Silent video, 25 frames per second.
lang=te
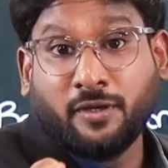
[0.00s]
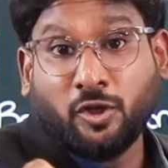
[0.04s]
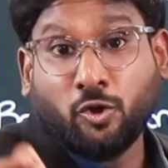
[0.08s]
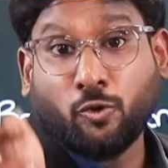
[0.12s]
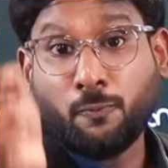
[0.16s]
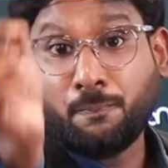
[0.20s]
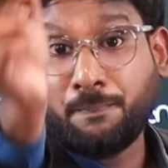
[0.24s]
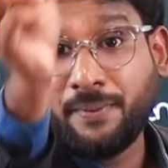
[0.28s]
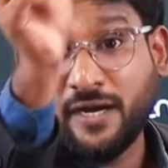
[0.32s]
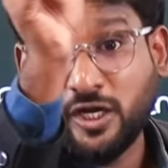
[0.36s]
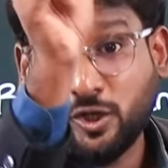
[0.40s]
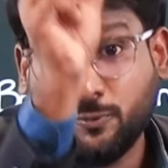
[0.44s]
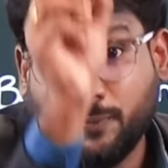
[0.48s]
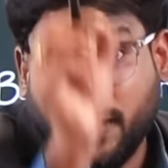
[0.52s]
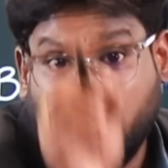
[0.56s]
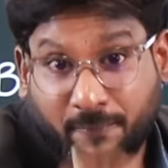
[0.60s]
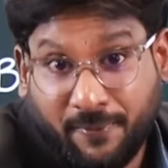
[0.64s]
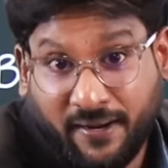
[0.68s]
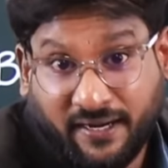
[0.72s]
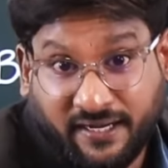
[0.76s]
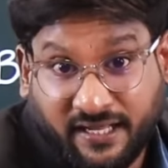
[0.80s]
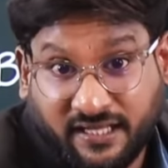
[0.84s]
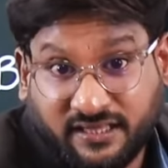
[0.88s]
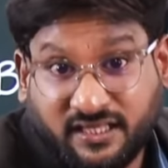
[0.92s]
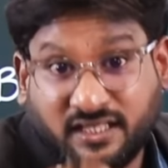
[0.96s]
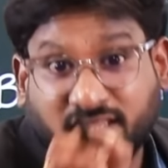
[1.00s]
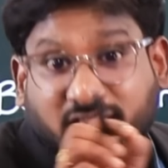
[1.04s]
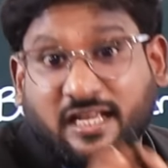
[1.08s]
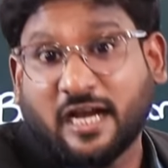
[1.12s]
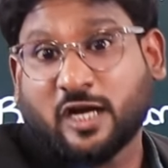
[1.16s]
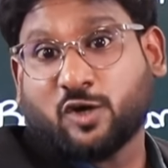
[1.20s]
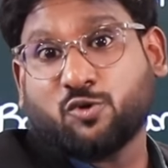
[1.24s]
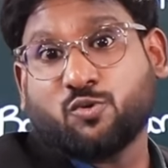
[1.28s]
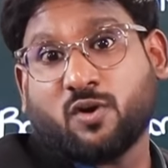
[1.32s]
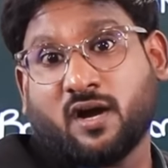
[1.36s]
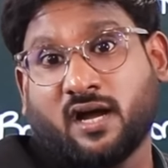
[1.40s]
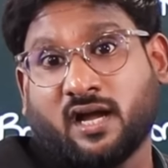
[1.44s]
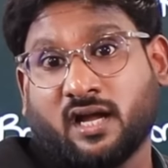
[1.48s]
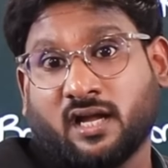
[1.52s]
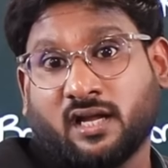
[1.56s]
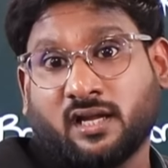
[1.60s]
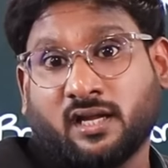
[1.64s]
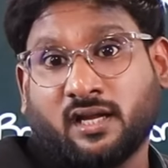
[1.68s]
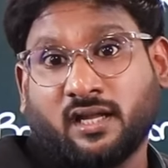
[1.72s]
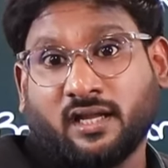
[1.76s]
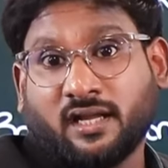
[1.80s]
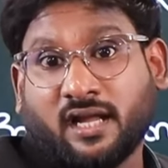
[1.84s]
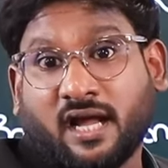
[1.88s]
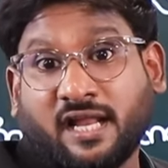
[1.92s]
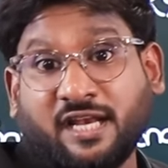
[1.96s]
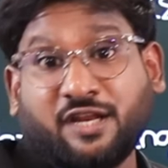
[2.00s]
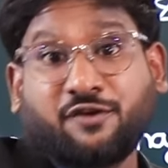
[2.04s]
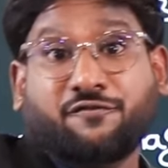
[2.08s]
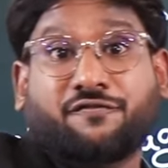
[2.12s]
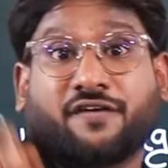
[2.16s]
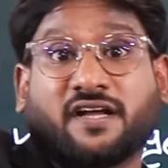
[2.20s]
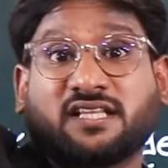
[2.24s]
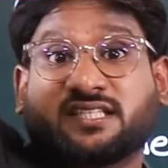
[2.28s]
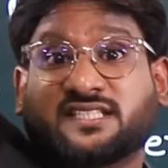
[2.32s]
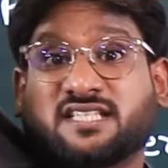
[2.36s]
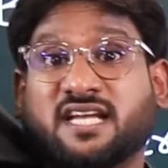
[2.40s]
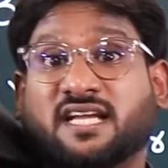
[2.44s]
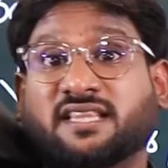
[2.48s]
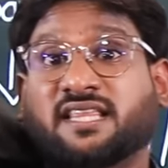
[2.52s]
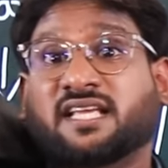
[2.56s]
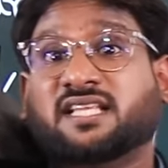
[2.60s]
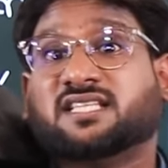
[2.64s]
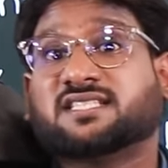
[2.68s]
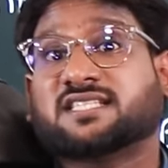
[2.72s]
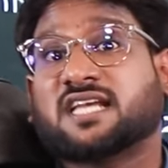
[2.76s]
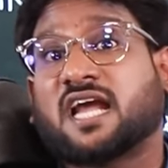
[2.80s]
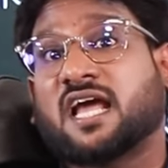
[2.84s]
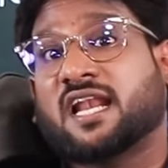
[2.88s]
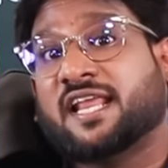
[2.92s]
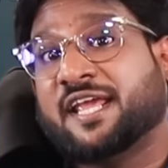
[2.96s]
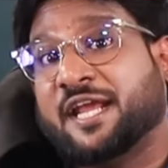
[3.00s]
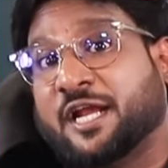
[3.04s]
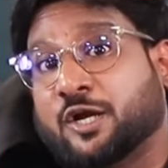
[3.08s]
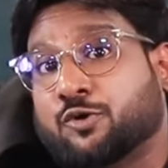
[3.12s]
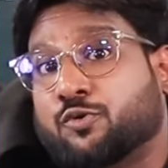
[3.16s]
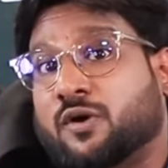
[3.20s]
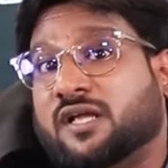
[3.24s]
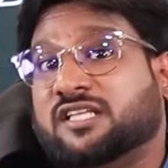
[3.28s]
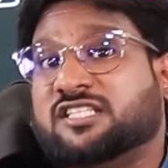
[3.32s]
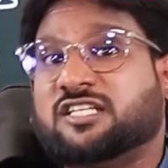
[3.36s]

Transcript: మీరు పెట్టుబడి పెట్టేది తక్కువ కానీ వచ్చేది చాలా ఎక్కువ